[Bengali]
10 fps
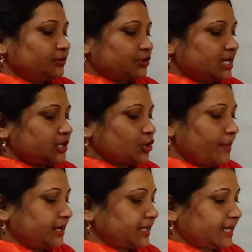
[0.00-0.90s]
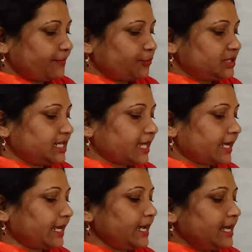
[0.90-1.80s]
তো সেই সময়টাকে বুঝিয়ে
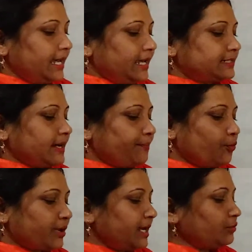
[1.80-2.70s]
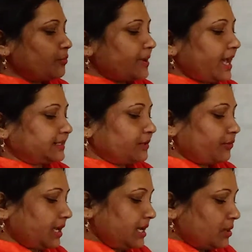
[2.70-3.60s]
থাকে এটা পড়ে তোমরা একটা
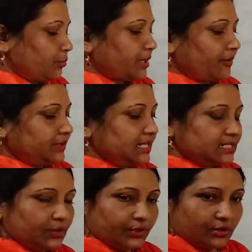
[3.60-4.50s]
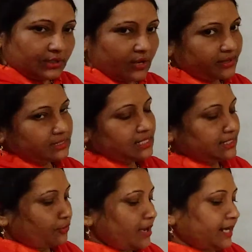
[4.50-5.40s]
করে উদাহরণ তিনটা উদাহরণ দেওয়া আছে
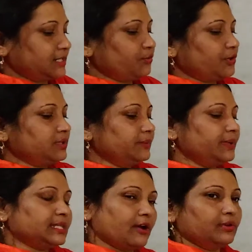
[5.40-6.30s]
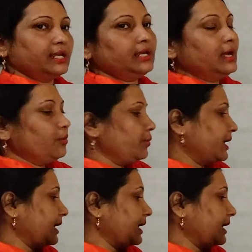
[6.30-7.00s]
যে কোনো একটা উদাহরণ দিবে তাহলেই হয়ে